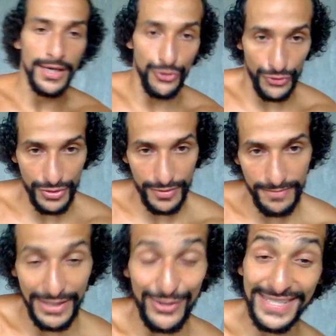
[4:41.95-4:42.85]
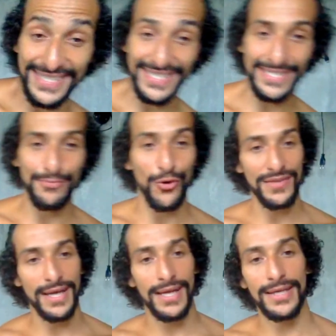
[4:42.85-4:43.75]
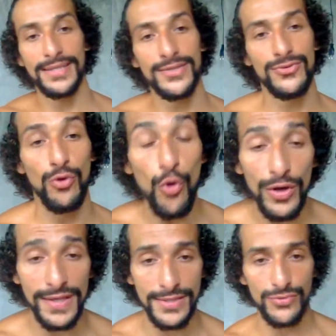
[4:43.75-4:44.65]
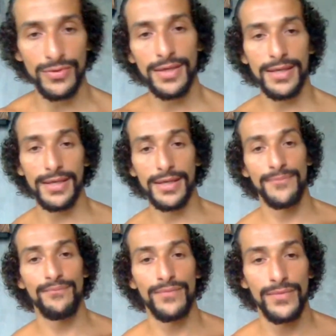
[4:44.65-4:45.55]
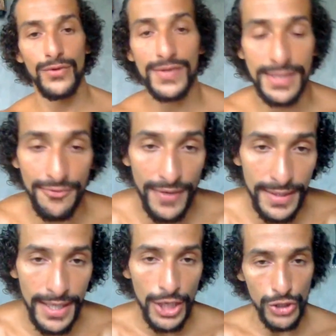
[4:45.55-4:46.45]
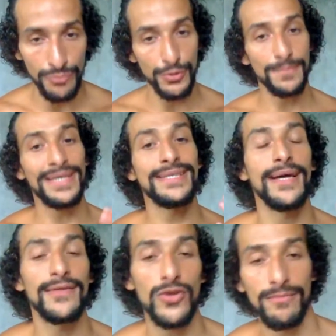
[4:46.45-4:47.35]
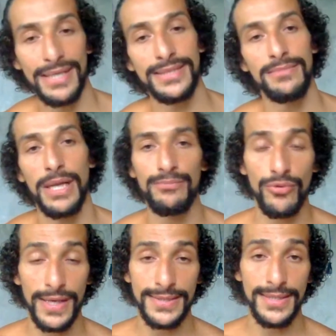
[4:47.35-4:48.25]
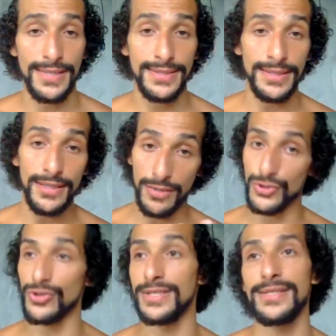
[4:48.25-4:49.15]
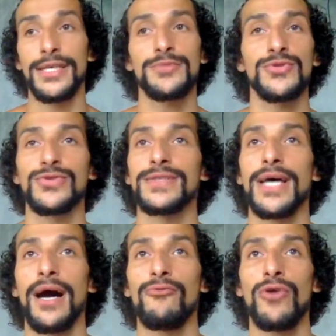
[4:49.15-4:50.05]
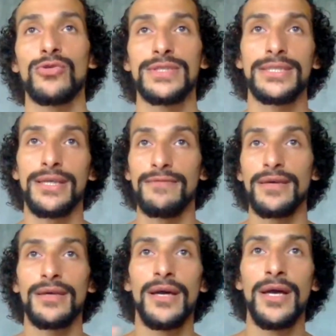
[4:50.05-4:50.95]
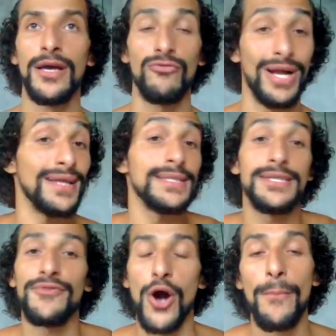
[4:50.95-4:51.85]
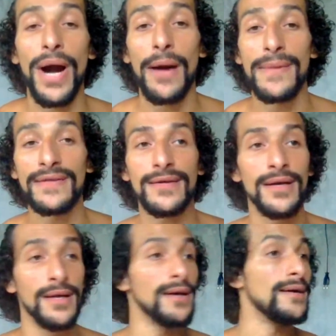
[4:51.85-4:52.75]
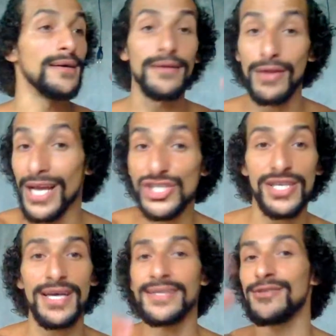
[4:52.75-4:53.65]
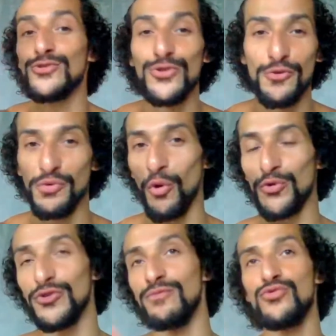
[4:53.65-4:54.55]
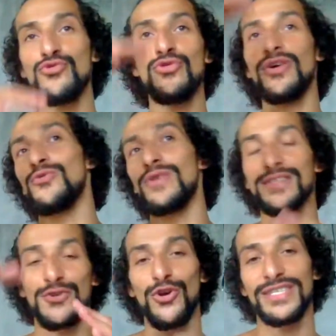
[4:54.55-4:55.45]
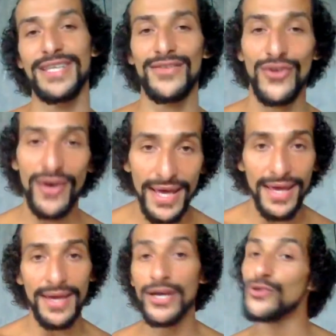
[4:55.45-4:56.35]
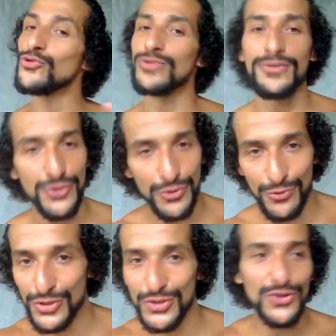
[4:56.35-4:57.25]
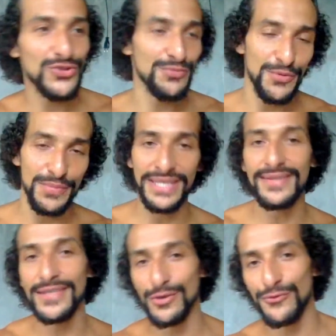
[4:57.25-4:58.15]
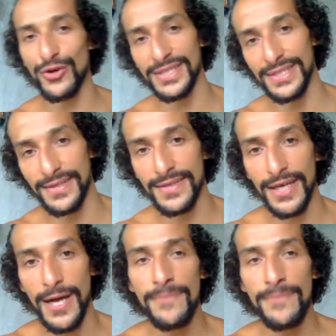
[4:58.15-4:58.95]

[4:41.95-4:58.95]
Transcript: Donc, maintenant que ça s'est dit, pour revenir à la question, aux questions euh, de Stéphane, je ne pense pas qu'il y ait un temps maximal pour rester assis. Comme je te le disais, je pense que ça a à voir aussi avec voilà les différents paramètres, euh, la chaise, le, bureau debout, euh, où est-ce que l'ordinateur est, ton niveau de conscience, de mobilité, de force, etc.